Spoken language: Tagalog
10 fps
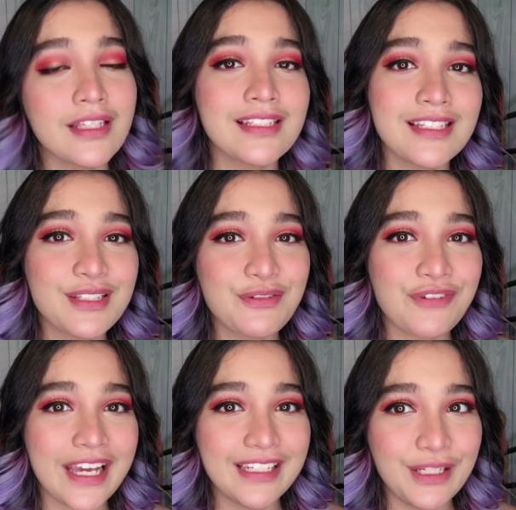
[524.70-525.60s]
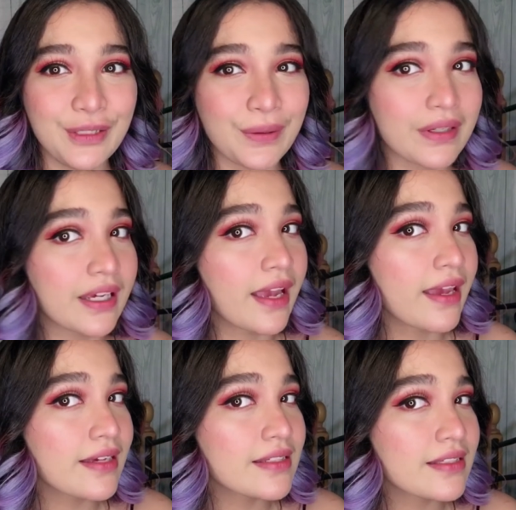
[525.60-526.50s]
This is the final look,
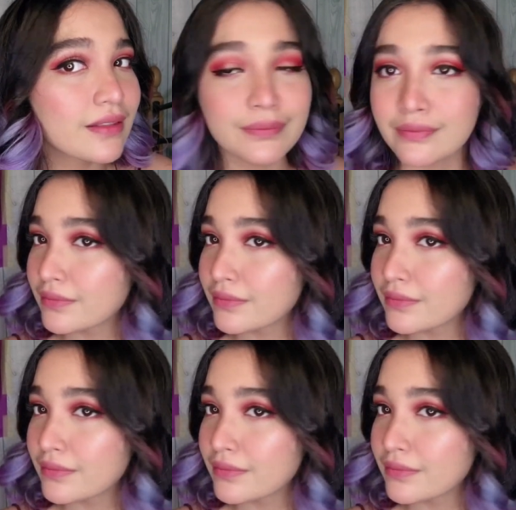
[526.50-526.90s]
guys